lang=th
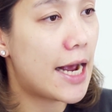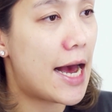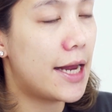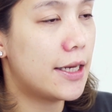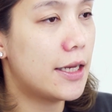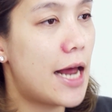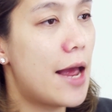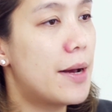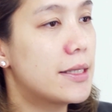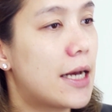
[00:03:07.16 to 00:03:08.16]
นะคะอันนี้ได้
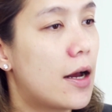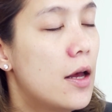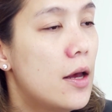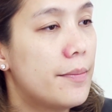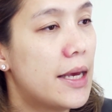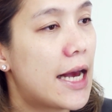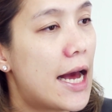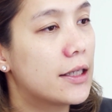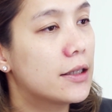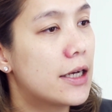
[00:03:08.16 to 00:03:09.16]
มาจากเมกา
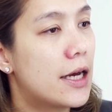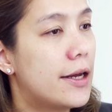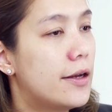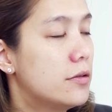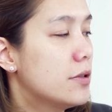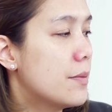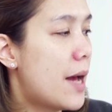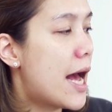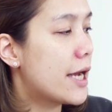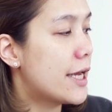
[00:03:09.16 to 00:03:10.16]
ตั้งแต่สัก
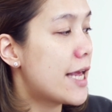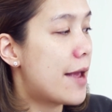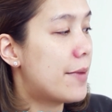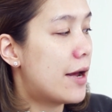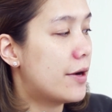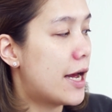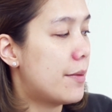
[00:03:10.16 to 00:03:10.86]
พักใหญ่ๆมาแล้วนะ